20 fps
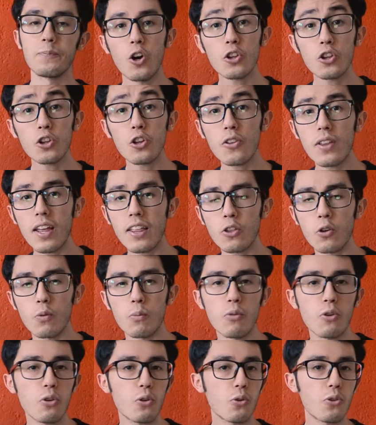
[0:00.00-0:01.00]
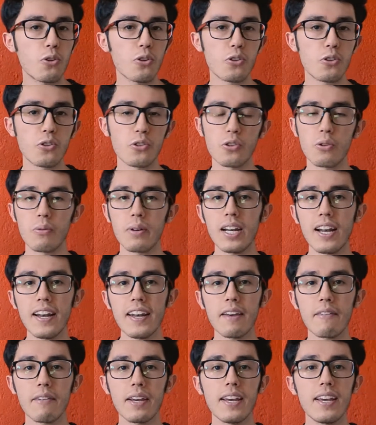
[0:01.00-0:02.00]
Otro dato muy curioso sobre la
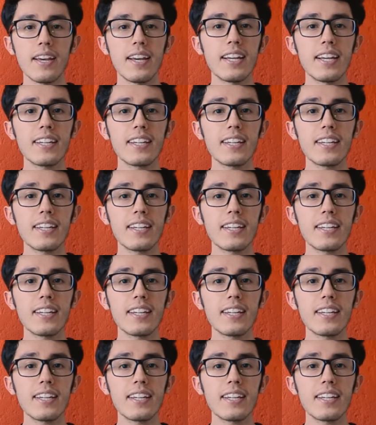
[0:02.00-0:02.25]
nieve